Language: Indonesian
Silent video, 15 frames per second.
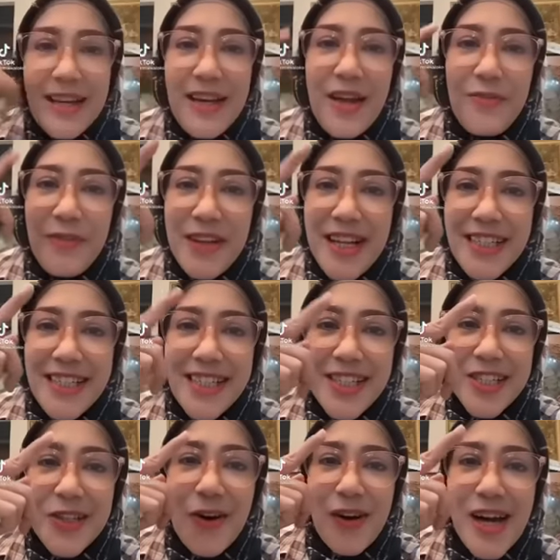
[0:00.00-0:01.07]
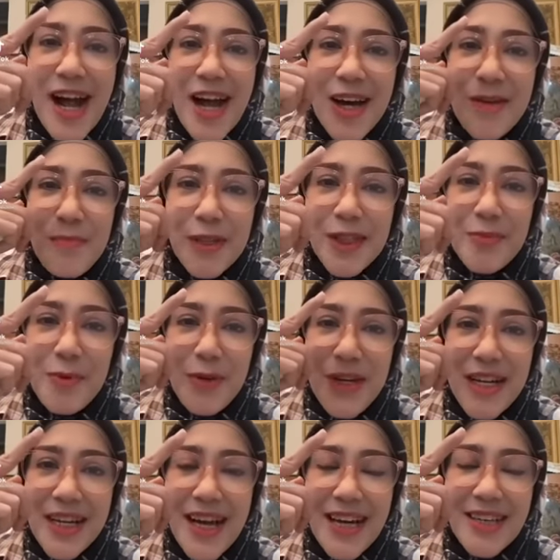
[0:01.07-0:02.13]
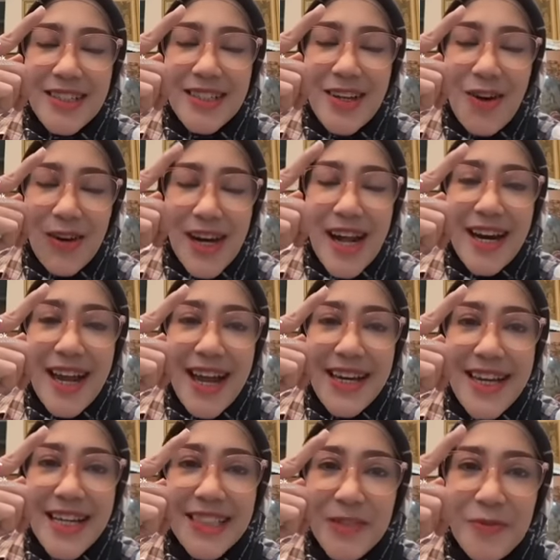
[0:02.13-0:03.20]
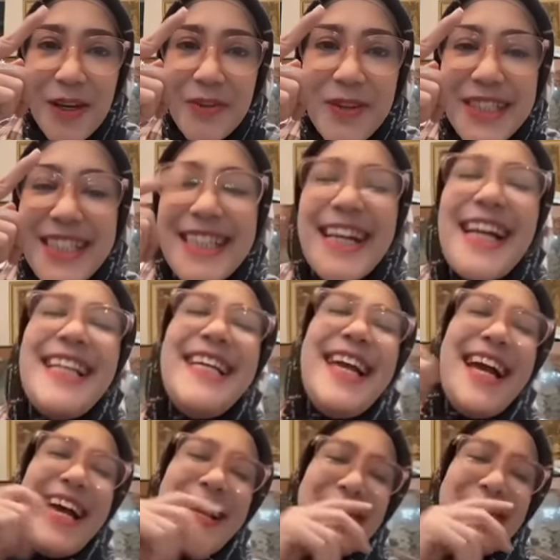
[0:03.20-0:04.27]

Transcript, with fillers: Definisi seseorang akan bertemu dengan orang lain yang sefrekuensi dengan dia.